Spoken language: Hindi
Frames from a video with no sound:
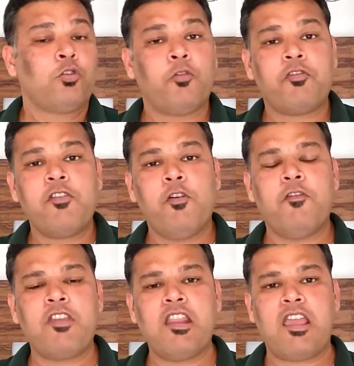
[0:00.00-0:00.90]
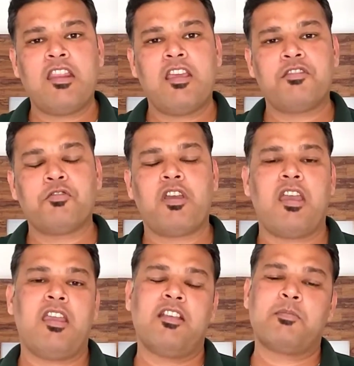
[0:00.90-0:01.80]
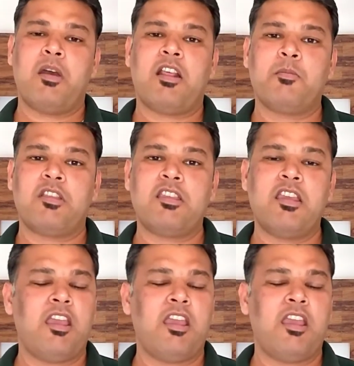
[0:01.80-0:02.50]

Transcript: तो वीवो वी नाइन ने जो है इस बार हमें दी